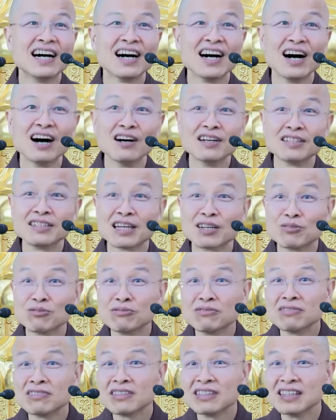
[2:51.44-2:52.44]
啊，假
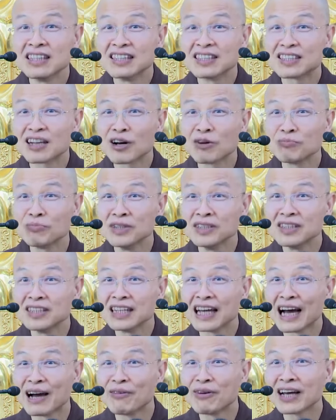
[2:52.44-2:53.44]
如你抄笔记
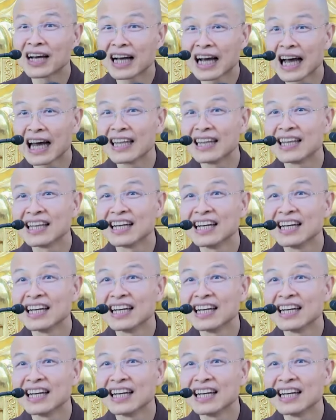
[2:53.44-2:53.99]
还会看，